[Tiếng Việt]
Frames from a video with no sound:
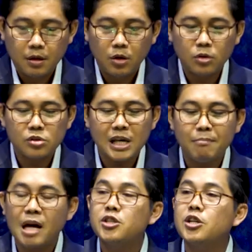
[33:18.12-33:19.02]
lúc Joseph
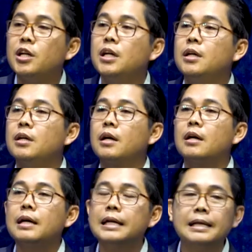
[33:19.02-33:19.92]
ban chơ rơ
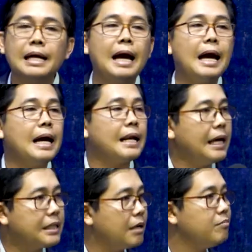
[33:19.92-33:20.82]
cách ca
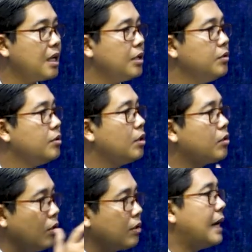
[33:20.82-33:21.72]
đại trầm trâu nô
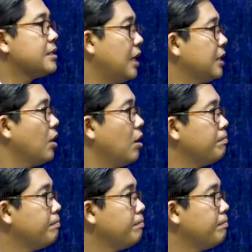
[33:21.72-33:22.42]
nông ca chơi tọp